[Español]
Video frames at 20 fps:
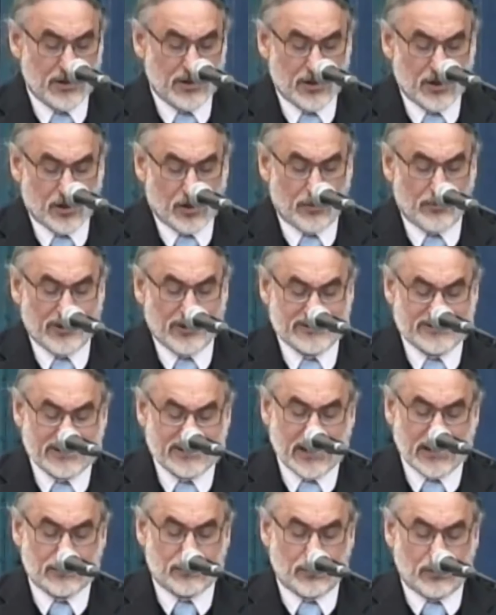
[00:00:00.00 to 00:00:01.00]
Como
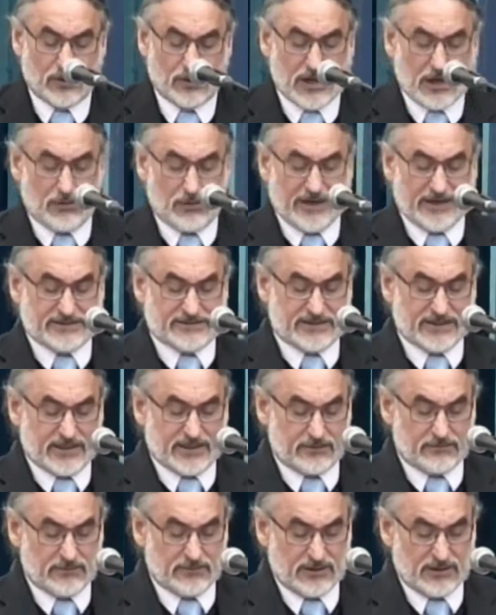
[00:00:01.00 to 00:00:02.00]
decía Arturo
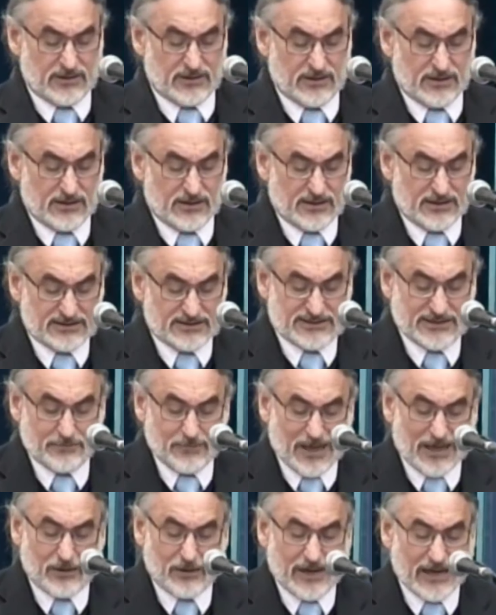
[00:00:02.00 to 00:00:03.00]
Jaureche, si
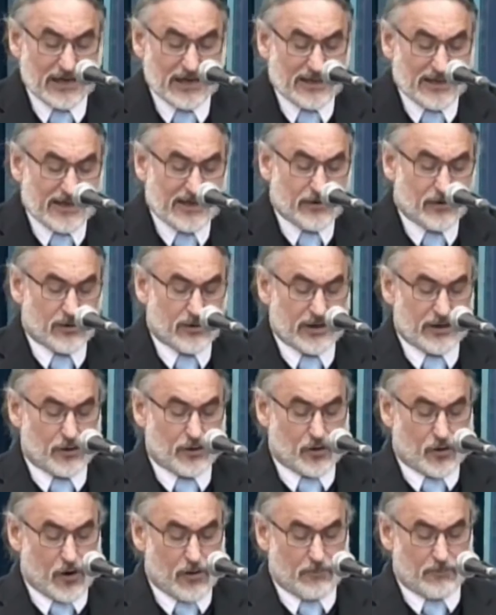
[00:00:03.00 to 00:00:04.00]
malo es el gringo que
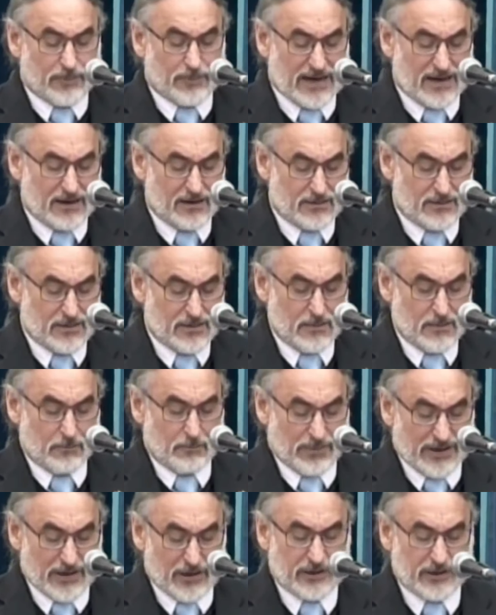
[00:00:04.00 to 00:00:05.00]
nos compra,
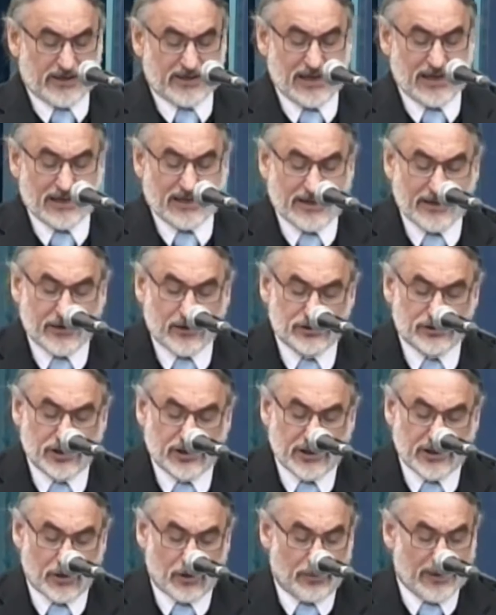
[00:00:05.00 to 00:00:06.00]
peor es el
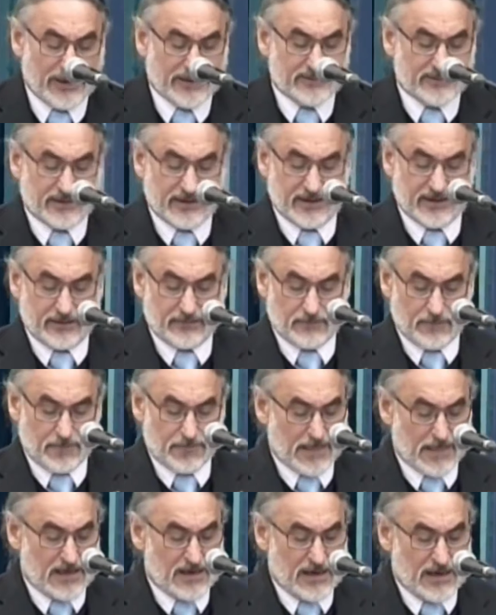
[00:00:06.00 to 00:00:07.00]
criollo que nos vende.
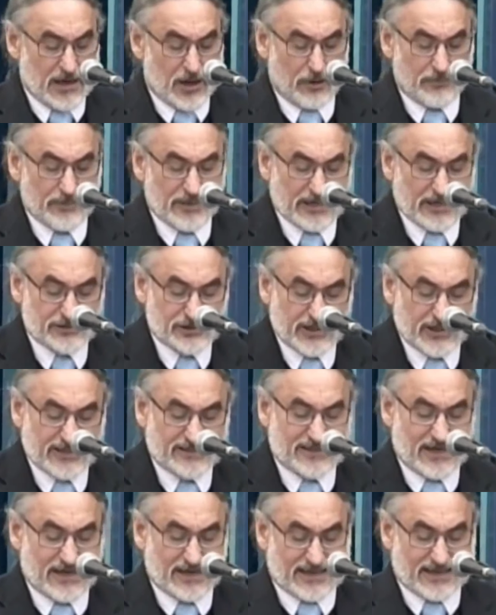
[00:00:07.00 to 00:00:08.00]
La dominación
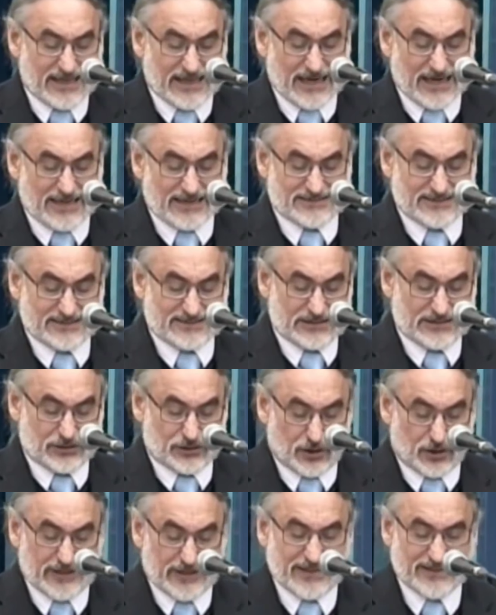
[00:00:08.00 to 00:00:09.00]
extranjera
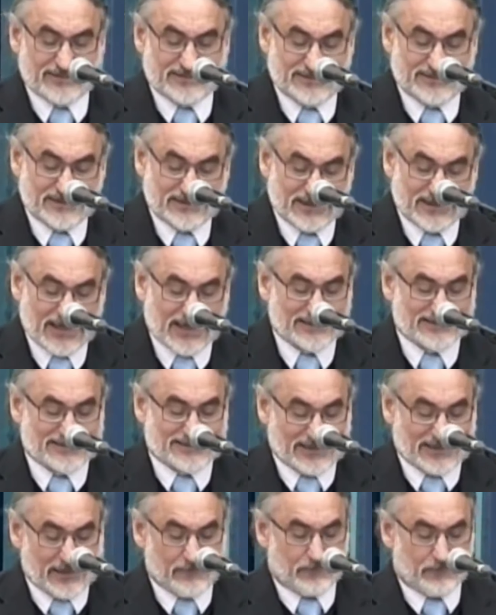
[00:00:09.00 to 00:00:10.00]
necesitó y necesitará
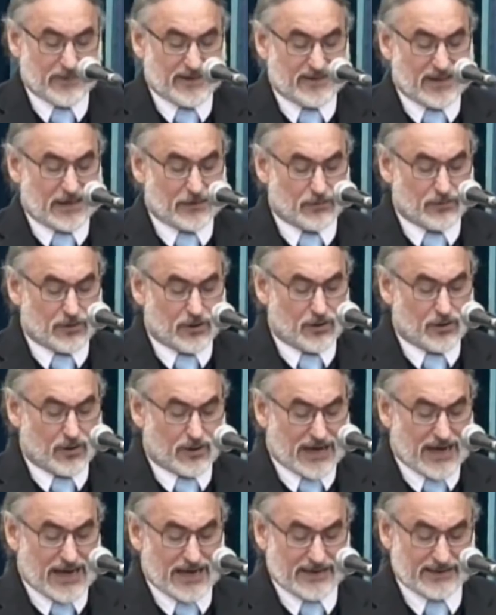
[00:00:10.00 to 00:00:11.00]
siempre de algunos
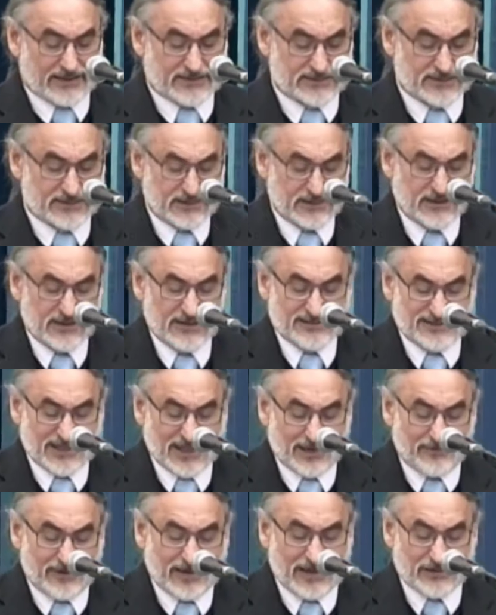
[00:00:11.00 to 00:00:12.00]
locales,
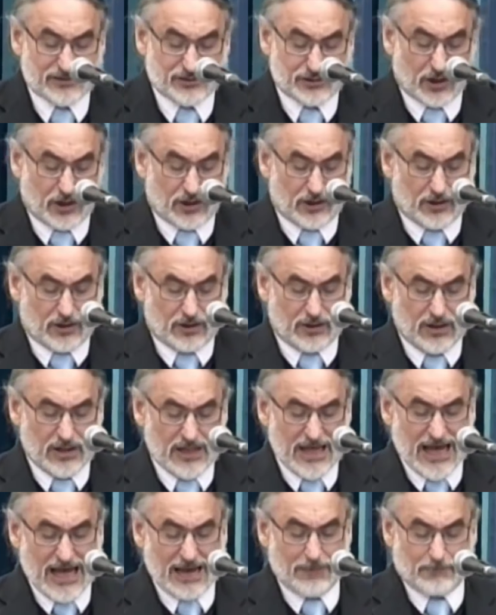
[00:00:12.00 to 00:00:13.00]
serviles solo
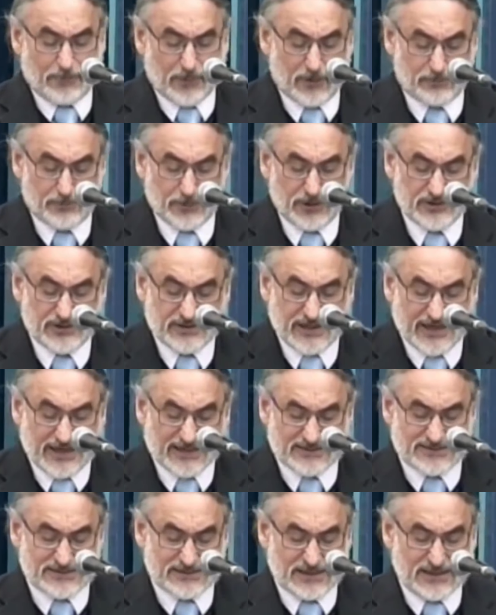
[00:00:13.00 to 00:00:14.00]
al propio
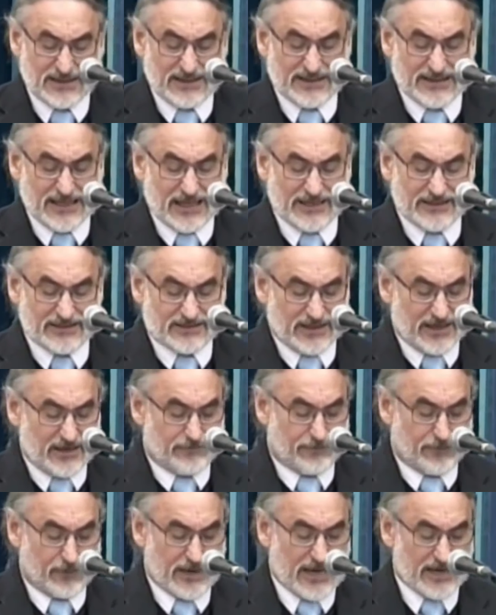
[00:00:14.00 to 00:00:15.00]
interés y al
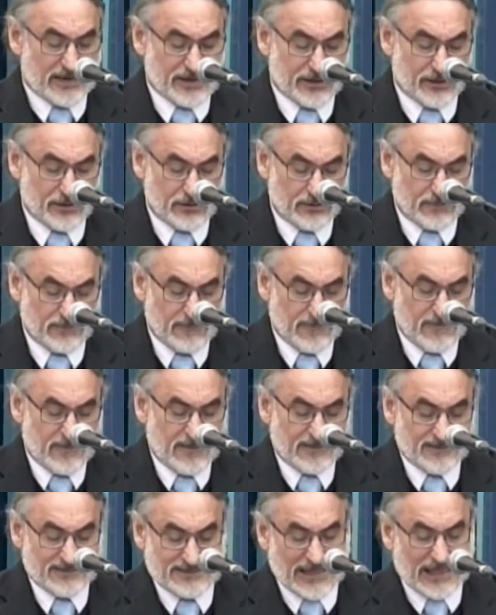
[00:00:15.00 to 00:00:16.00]
interés foráneo.
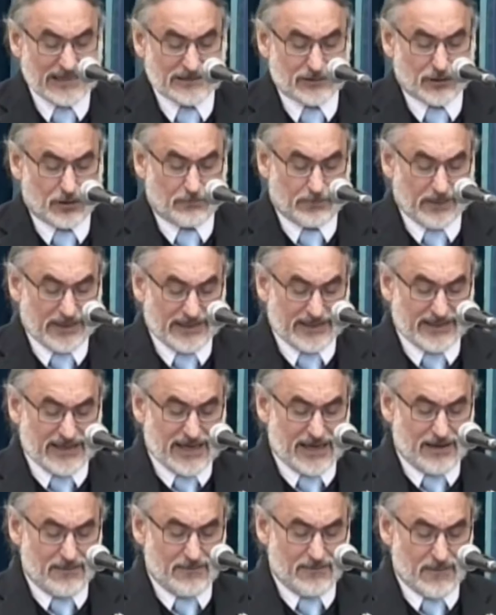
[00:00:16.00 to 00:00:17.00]
Tal
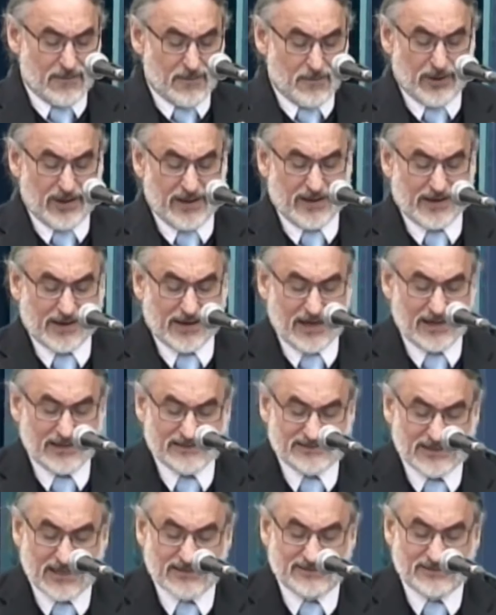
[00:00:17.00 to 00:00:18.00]
tropelía puede
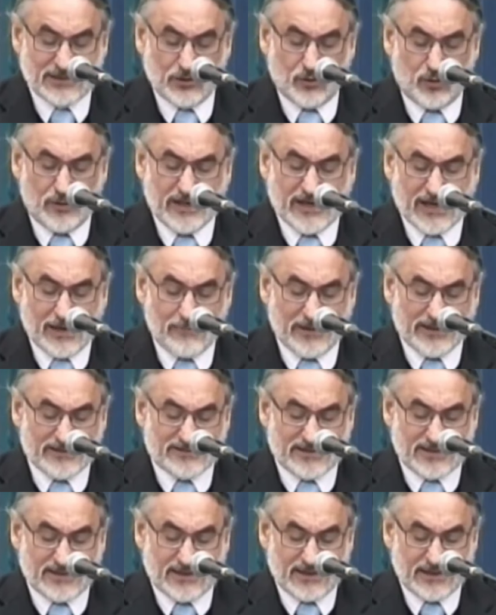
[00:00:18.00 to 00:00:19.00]
realizarse
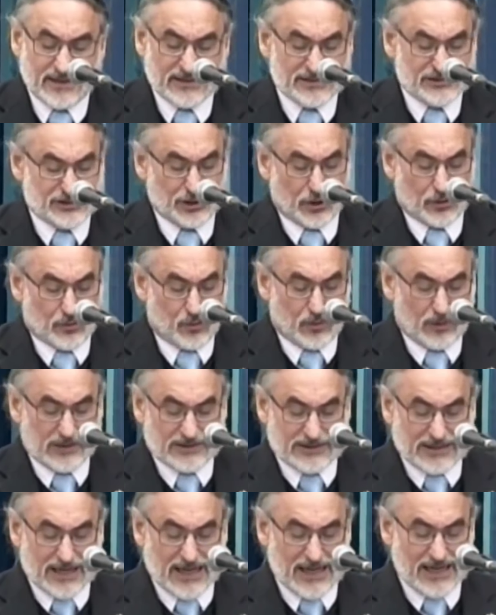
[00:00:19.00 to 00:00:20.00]
únicamente si
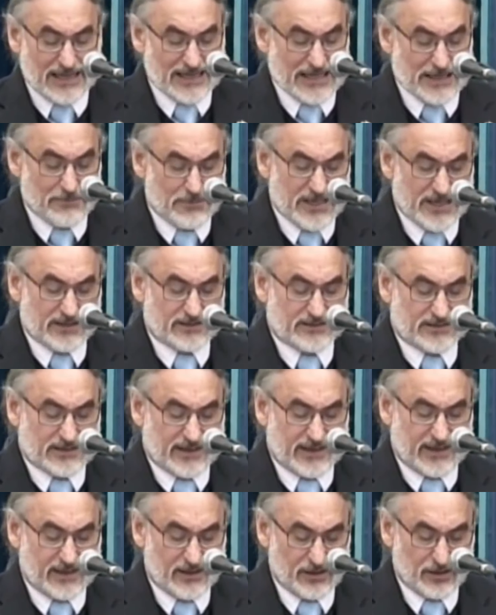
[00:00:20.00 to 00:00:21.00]
oculta y
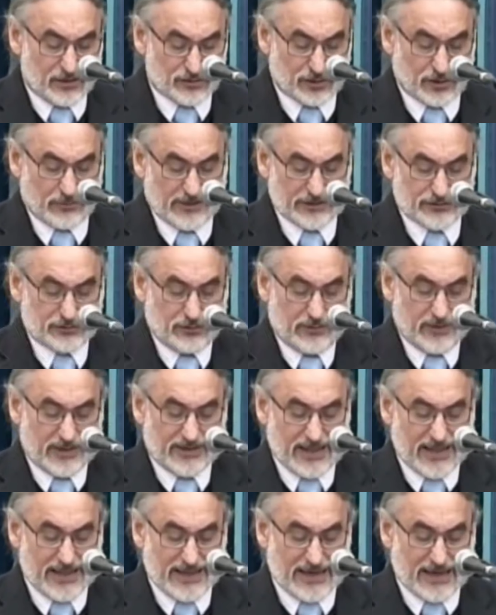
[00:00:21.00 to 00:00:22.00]
miente sobre sus
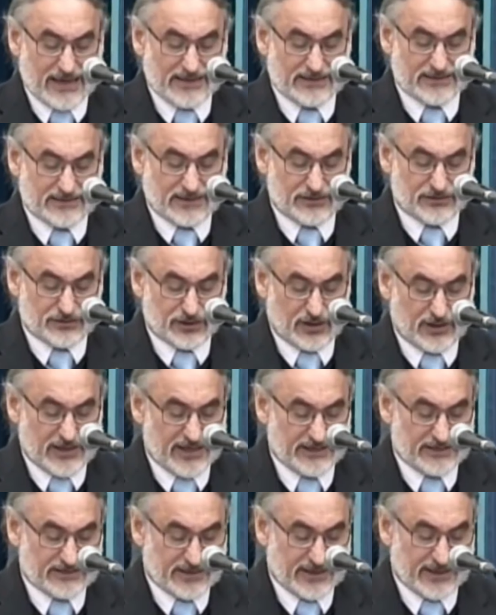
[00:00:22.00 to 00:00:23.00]
verdaderas
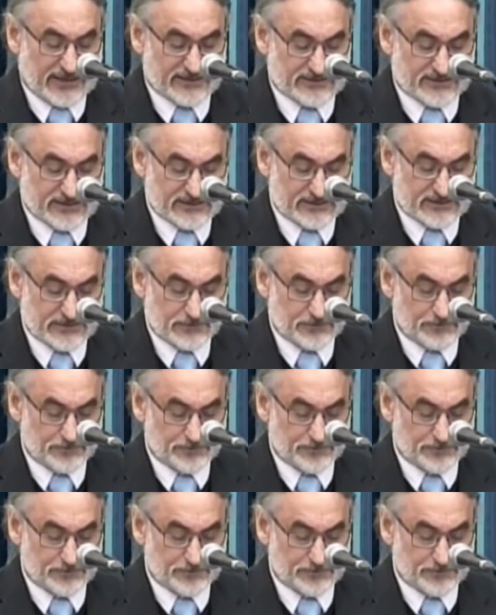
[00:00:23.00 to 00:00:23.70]
intenciones e intereses.